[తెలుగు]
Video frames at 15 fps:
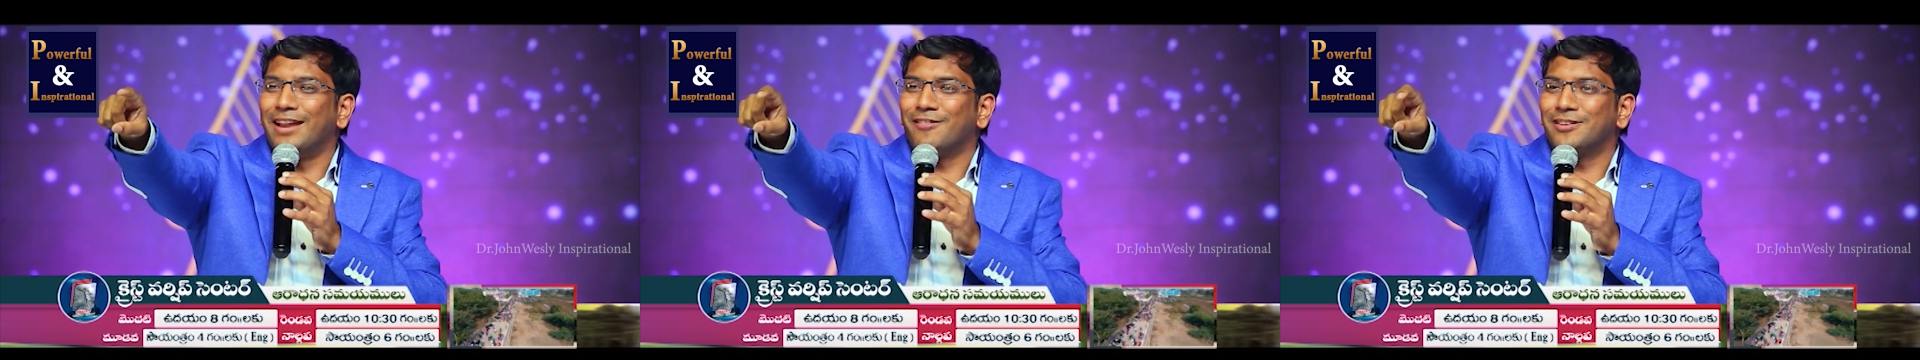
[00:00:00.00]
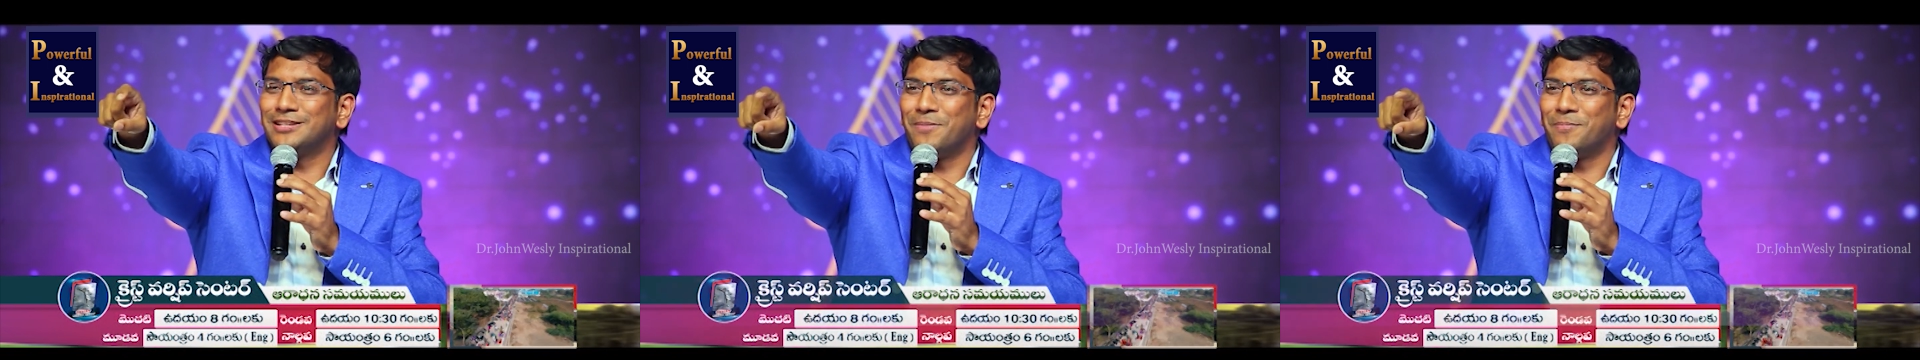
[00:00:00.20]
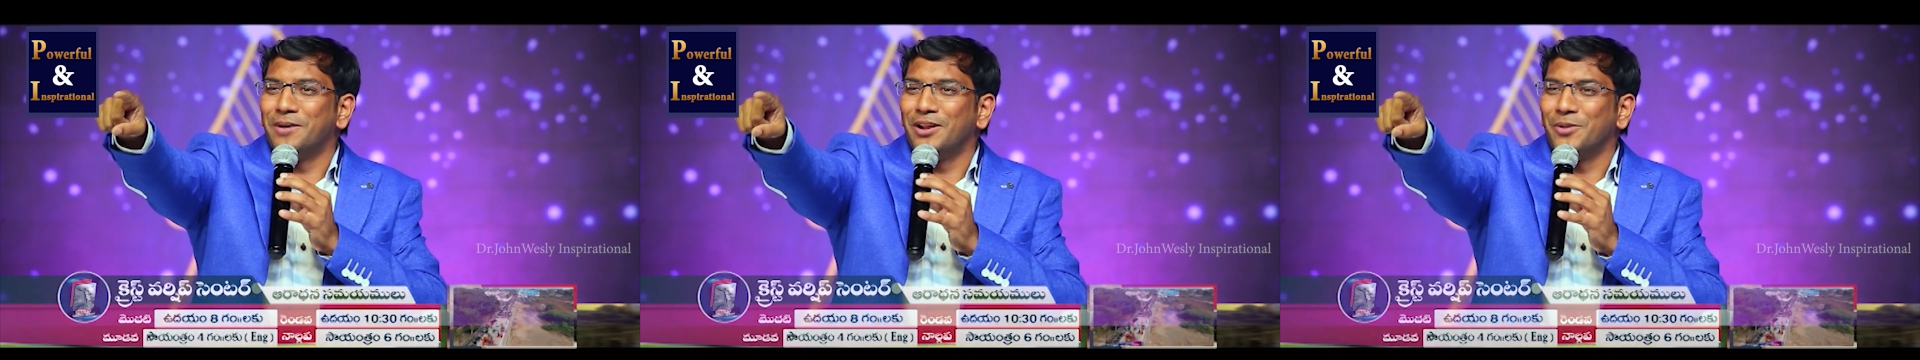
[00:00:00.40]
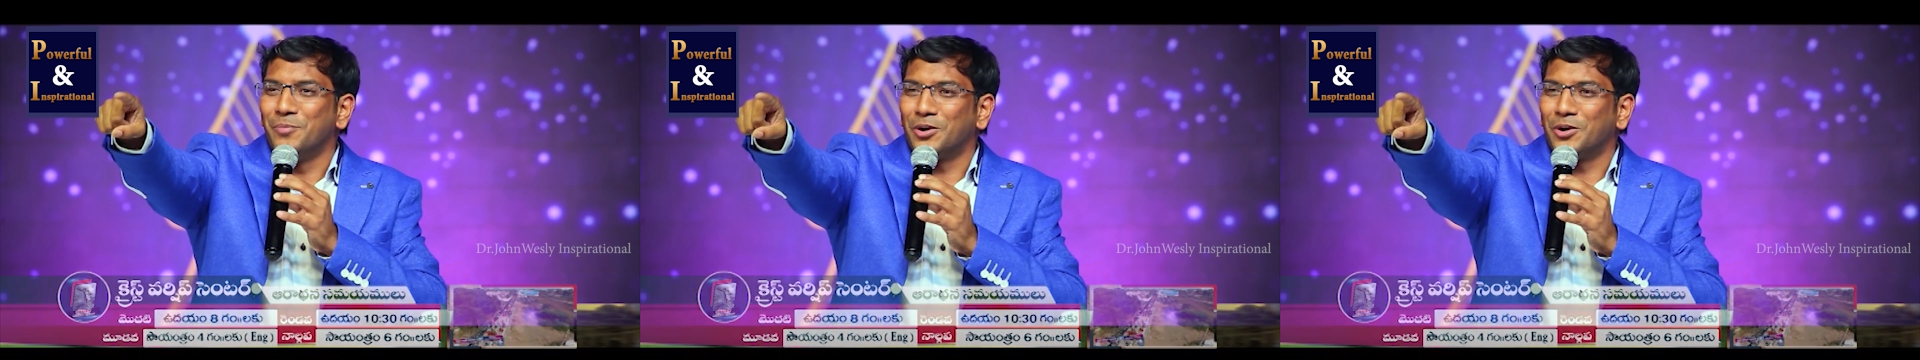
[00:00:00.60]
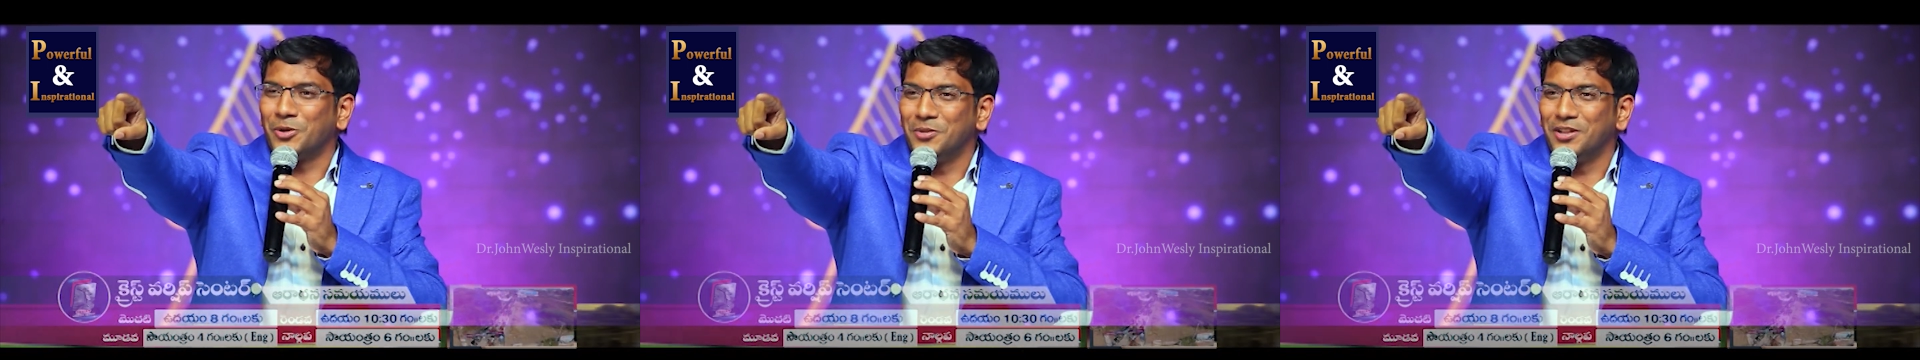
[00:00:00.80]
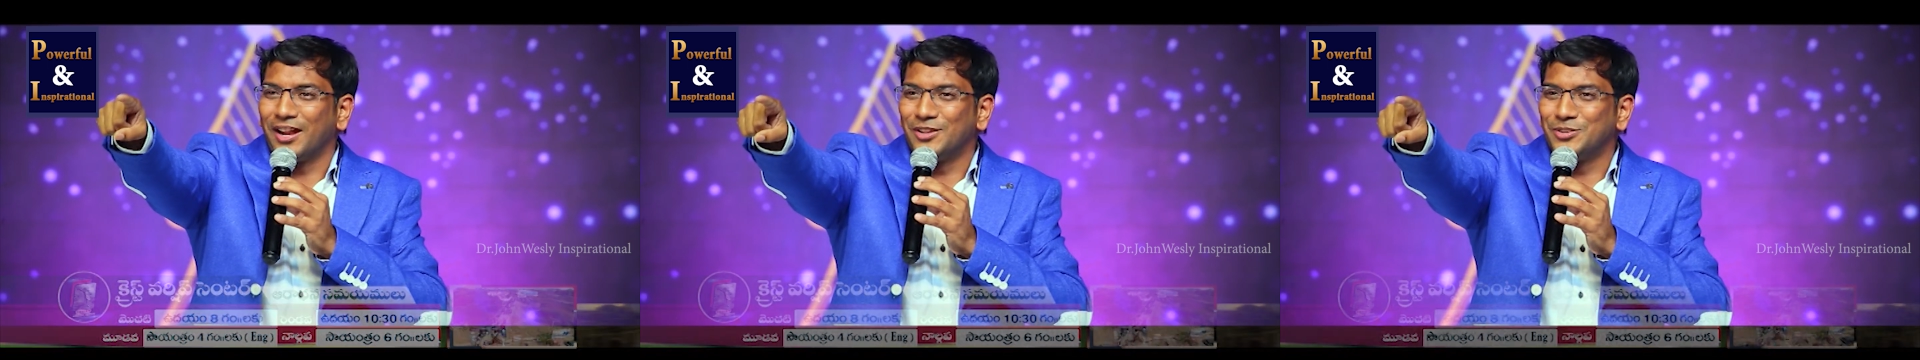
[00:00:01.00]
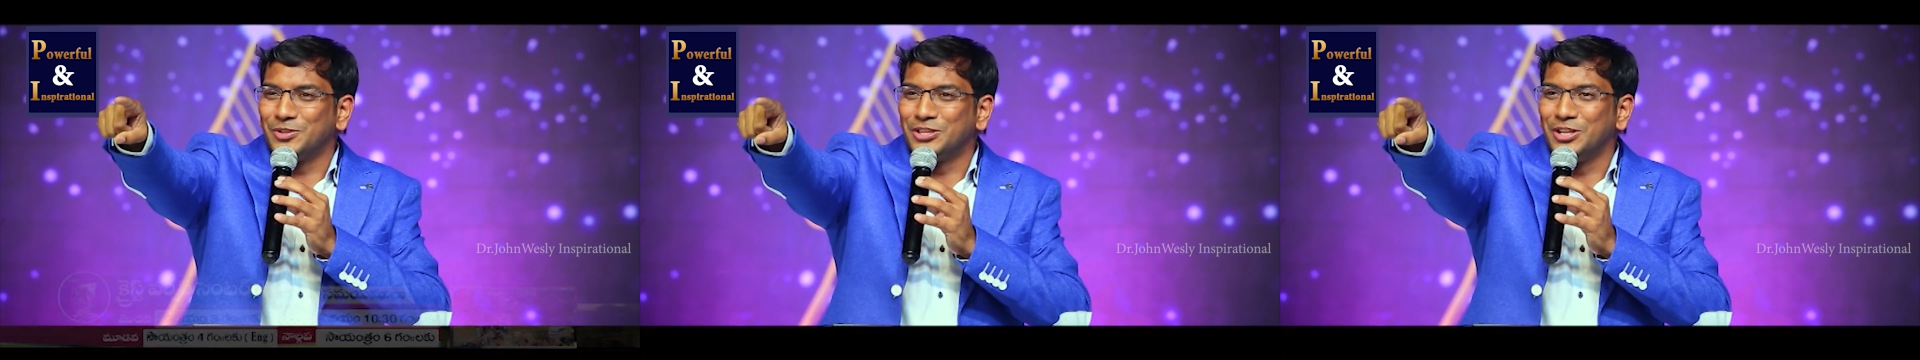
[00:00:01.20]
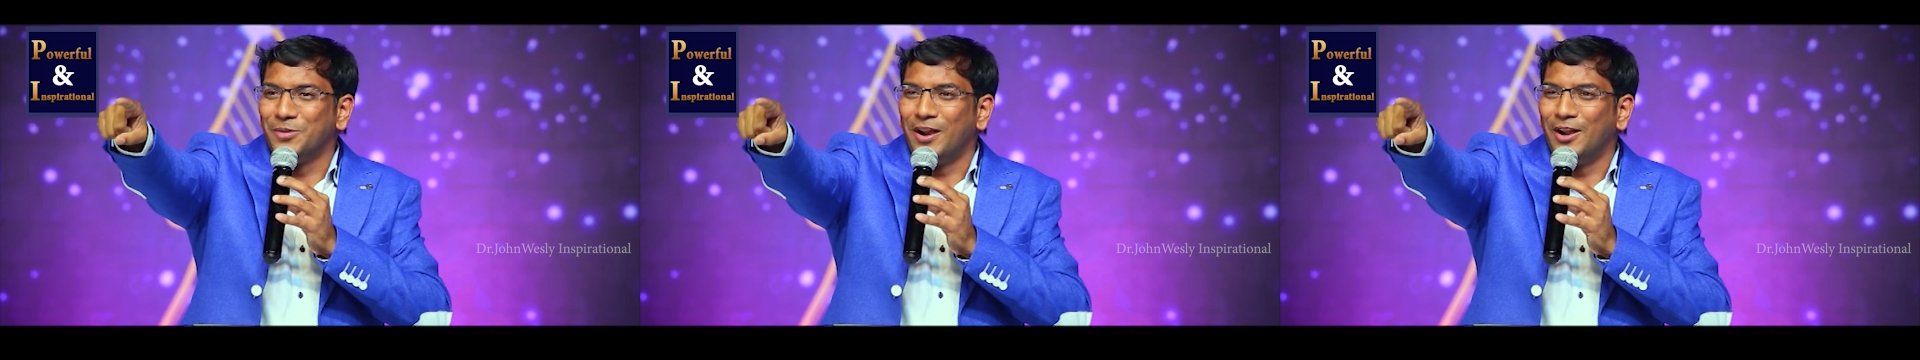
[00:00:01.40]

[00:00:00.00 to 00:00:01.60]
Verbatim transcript: ఎవరు చెప్పండి మొట్టమొదటిగా చూసిన